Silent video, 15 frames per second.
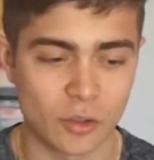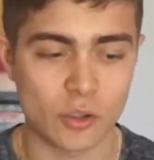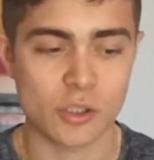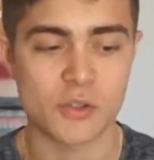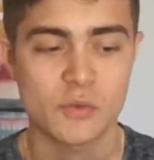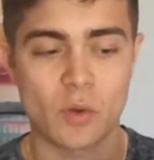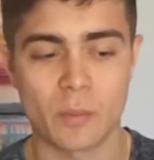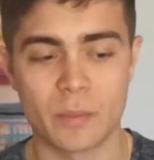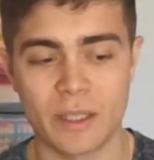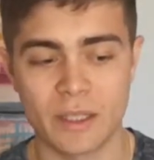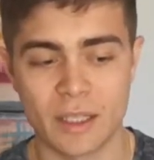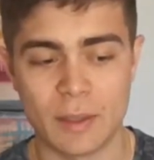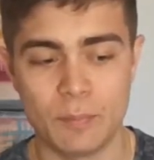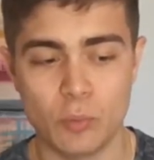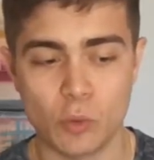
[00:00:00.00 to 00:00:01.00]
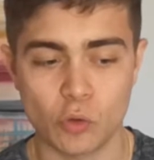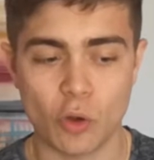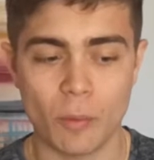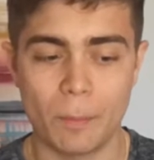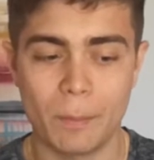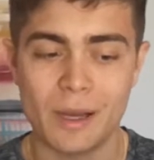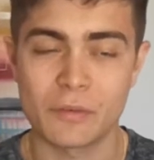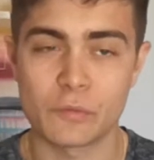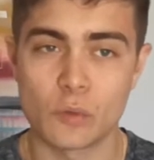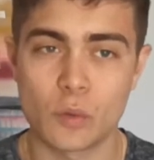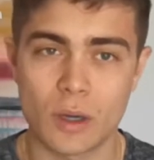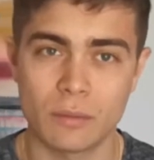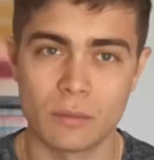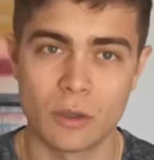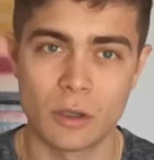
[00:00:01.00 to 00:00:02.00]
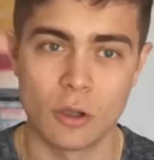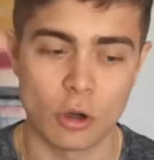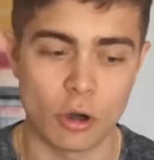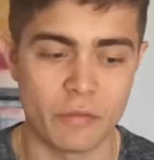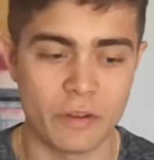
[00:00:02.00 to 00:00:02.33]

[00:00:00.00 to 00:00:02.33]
transformé et pourtant parfois,